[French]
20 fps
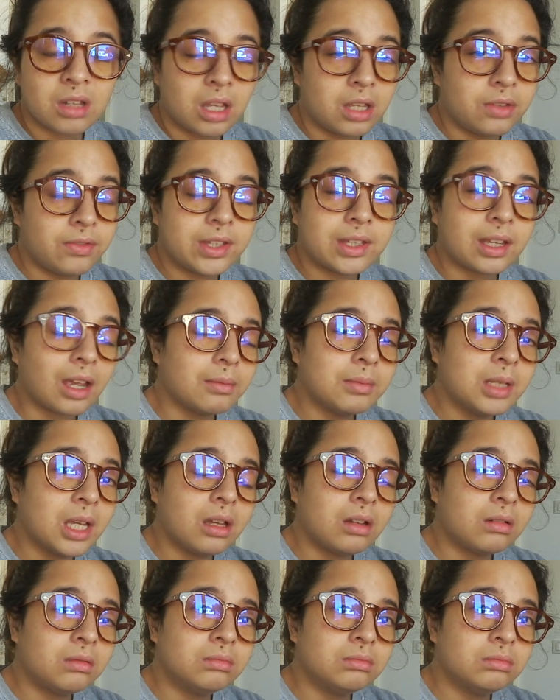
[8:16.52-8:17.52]
il vit très bien.
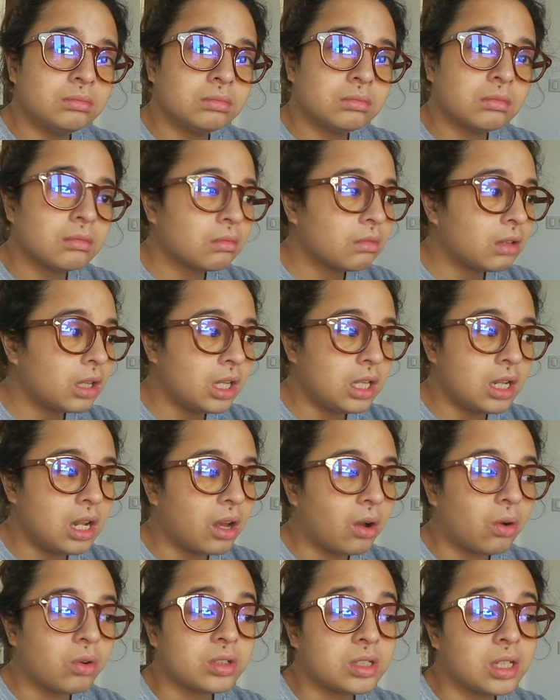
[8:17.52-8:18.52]
Hein. il
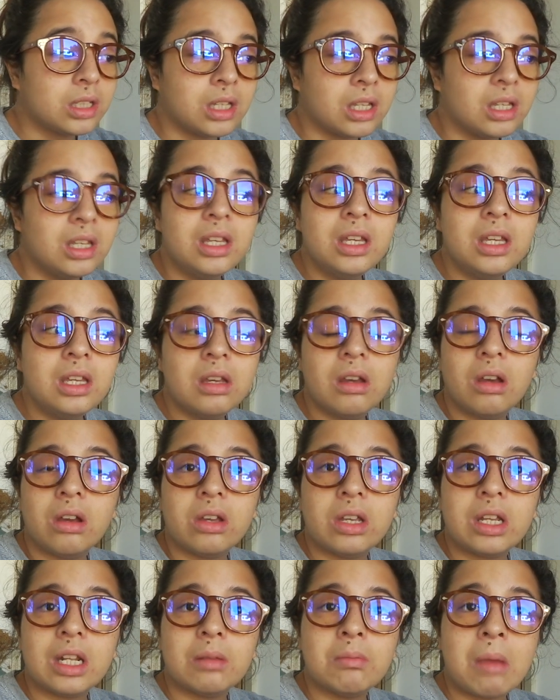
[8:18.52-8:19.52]
est en CDI,
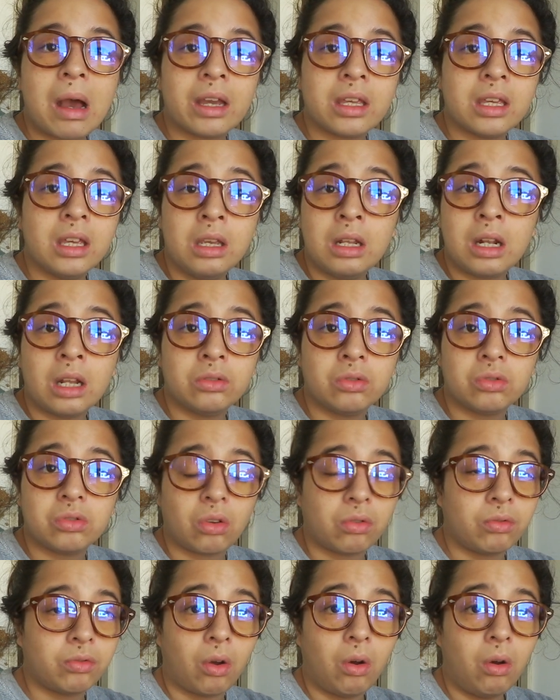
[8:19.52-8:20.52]
il est marié, il a deux
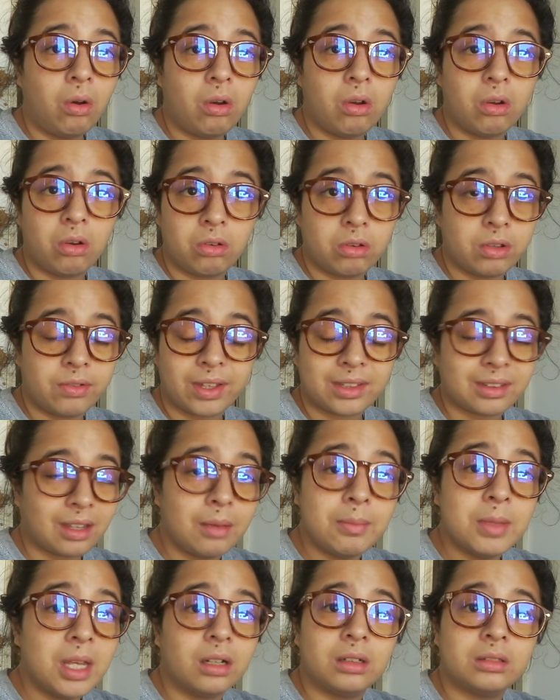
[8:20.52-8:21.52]
enfants, il va
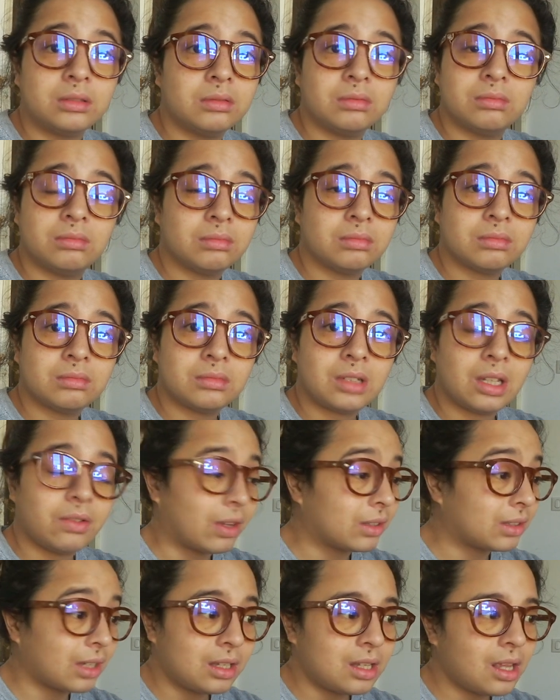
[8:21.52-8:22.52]
très bien. Il
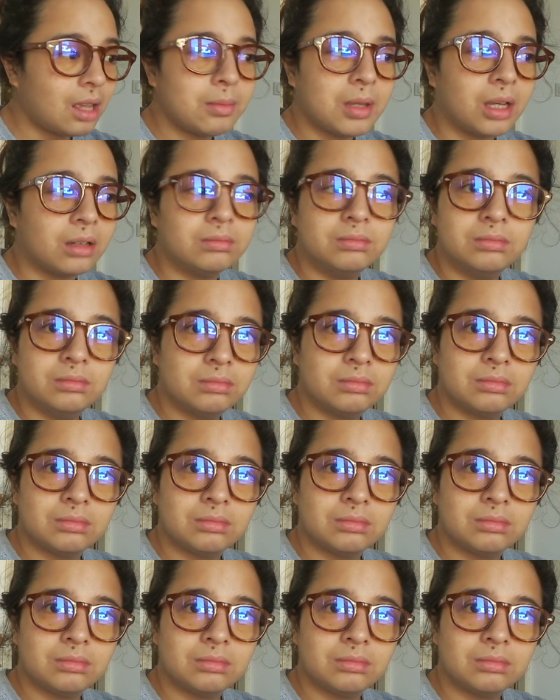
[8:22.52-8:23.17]
va très très bien.